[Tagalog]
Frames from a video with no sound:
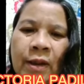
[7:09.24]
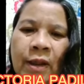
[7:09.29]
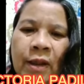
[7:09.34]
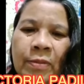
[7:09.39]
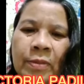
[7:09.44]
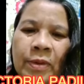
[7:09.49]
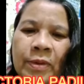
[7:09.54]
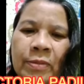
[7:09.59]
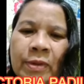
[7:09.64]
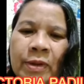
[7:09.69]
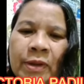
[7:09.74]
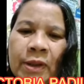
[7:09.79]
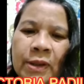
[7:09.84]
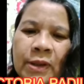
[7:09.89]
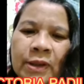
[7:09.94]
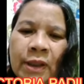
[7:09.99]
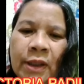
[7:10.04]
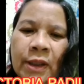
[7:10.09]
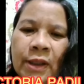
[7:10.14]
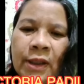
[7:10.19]
Happy
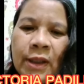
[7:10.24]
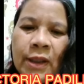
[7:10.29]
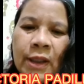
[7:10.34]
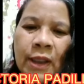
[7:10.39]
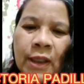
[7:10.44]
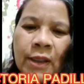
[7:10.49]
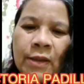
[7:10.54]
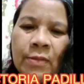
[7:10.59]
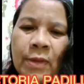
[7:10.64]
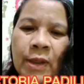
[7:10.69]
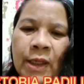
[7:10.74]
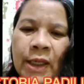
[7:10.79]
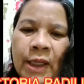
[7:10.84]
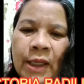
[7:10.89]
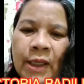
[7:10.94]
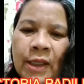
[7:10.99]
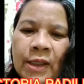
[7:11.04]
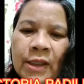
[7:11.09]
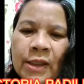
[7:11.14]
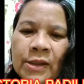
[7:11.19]
birthday. God
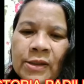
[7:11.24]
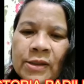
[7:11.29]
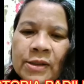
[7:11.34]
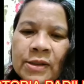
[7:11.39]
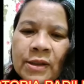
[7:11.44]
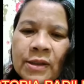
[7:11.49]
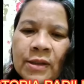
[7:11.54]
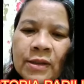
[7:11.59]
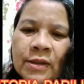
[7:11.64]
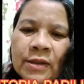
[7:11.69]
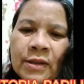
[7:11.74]
bless.